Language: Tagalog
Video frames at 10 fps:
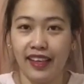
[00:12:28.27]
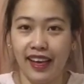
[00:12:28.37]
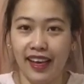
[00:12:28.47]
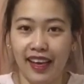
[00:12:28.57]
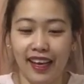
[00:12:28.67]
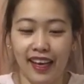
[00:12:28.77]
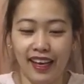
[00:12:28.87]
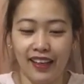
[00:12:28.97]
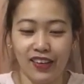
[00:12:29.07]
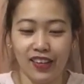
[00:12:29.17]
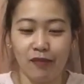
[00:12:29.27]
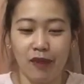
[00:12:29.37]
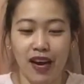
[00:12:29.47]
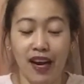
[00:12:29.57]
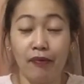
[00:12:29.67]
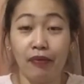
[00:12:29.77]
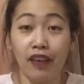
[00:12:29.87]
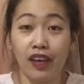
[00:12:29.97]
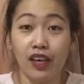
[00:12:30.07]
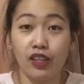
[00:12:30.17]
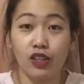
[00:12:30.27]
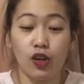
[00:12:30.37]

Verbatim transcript: Yan. O, ba? Diba? So,